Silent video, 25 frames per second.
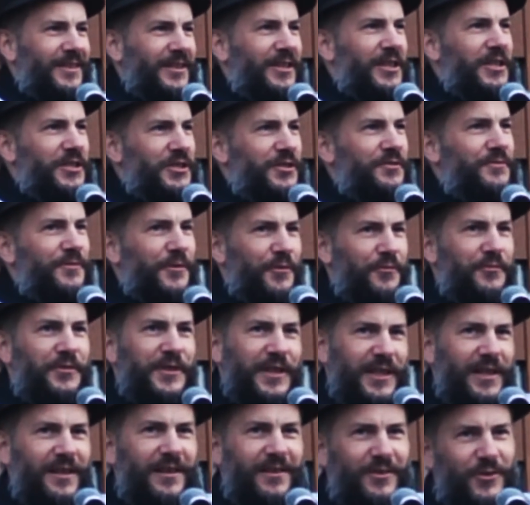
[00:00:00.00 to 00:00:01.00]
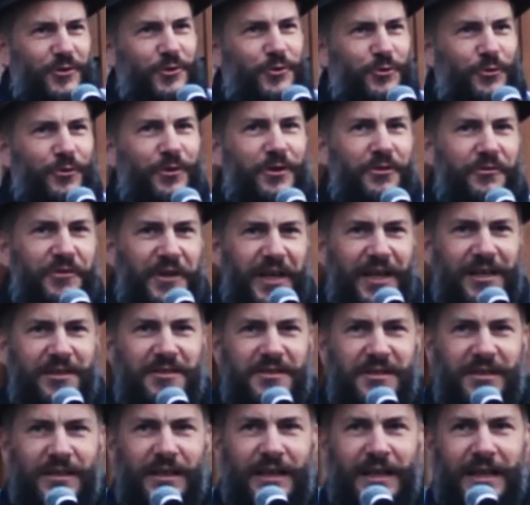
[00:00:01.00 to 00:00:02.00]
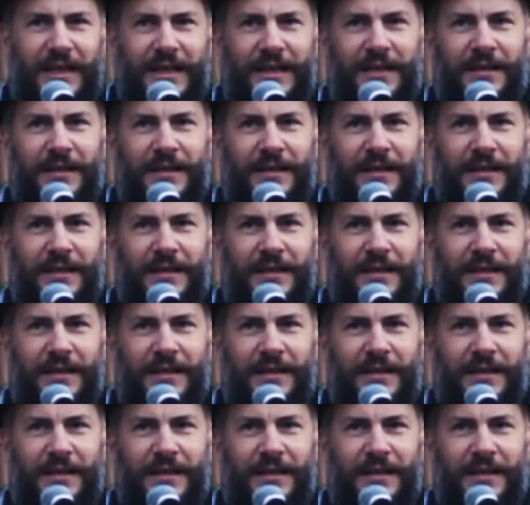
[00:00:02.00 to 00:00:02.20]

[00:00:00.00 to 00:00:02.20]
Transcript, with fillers: ist für viele so gewesen,